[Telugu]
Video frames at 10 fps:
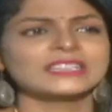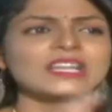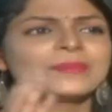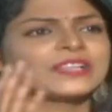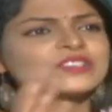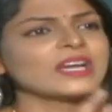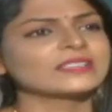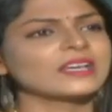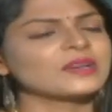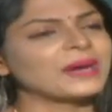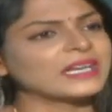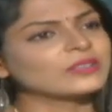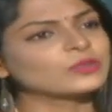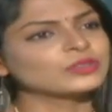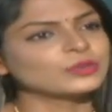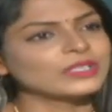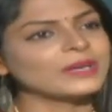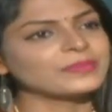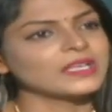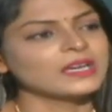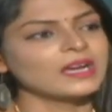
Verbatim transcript: గతంలో మనం చాలాసార్లు మాట్లాడుకుంటూ ఉన్నాం